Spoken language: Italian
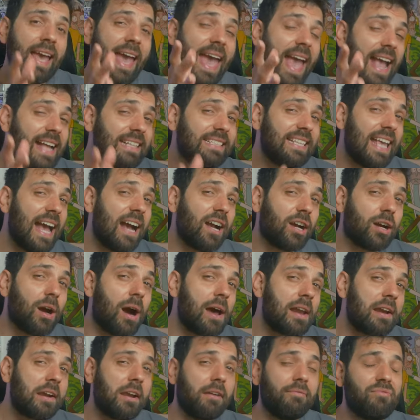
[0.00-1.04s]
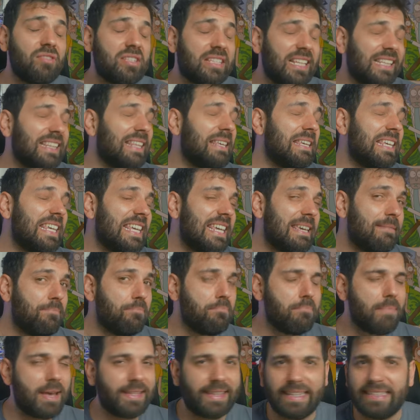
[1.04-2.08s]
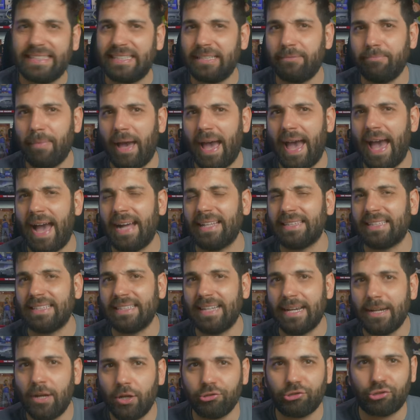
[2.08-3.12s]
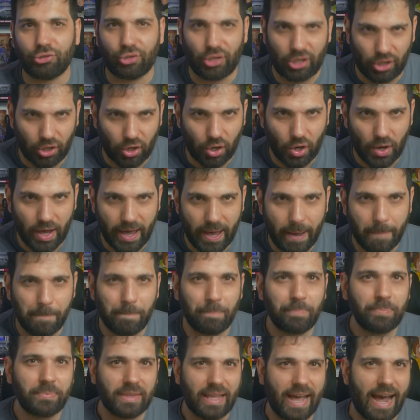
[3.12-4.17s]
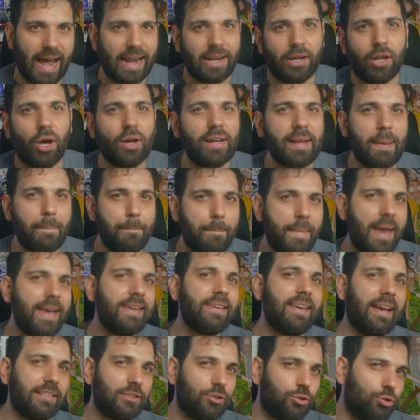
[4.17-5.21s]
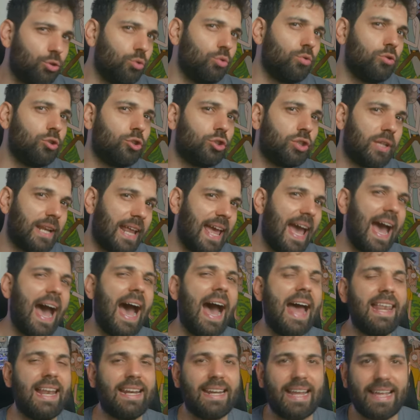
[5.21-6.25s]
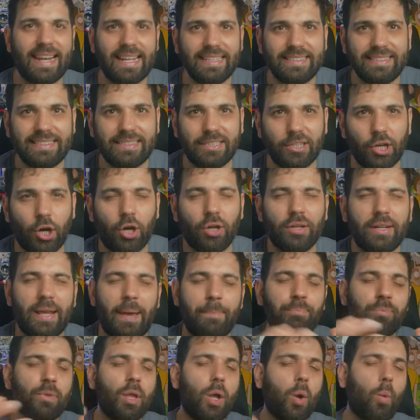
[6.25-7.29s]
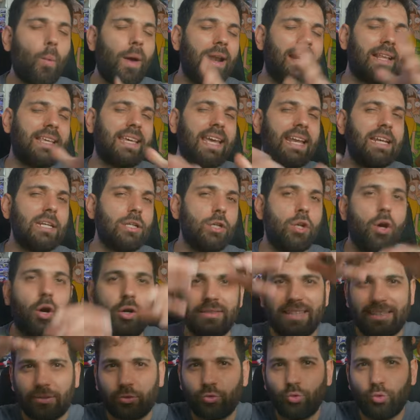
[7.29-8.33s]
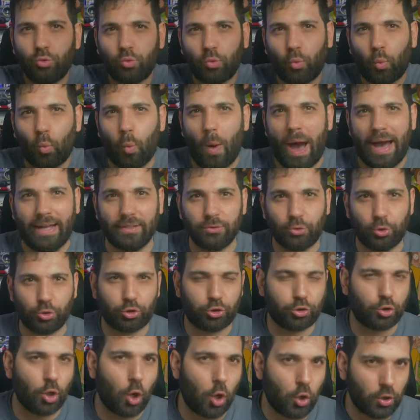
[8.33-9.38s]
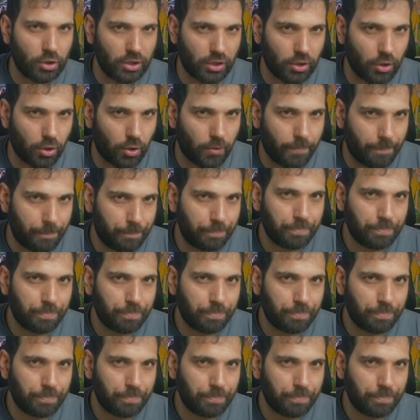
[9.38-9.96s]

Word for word: E se ancora non vi siete immedesimati nel nostro eroe, allora è meglio aggiungere alla narrazione qualche nota sul quadro storico.